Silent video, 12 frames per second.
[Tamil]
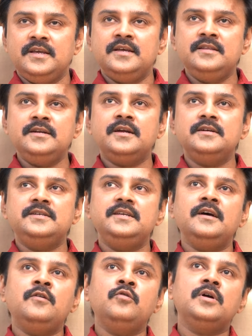
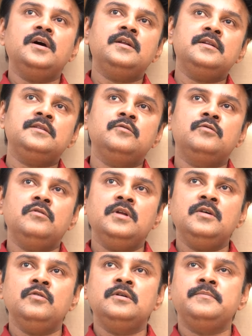எதிர்கட்சியா உட்கார்றதுக்கு
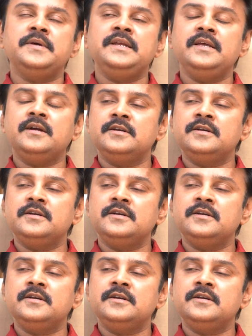கூட ஒரு பெரிய